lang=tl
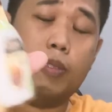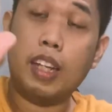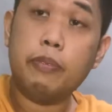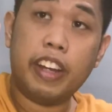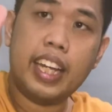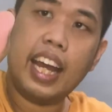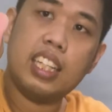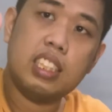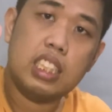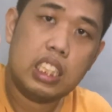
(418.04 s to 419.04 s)
and very
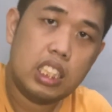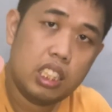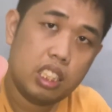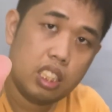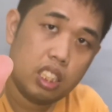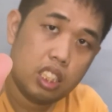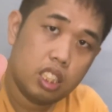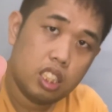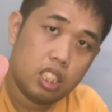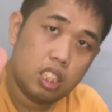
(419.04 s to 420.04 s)
handy.
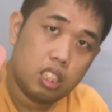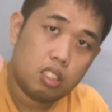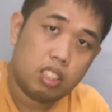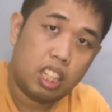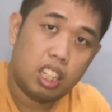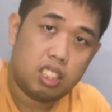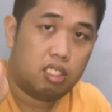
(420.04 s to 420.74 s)
Kung tayo nasa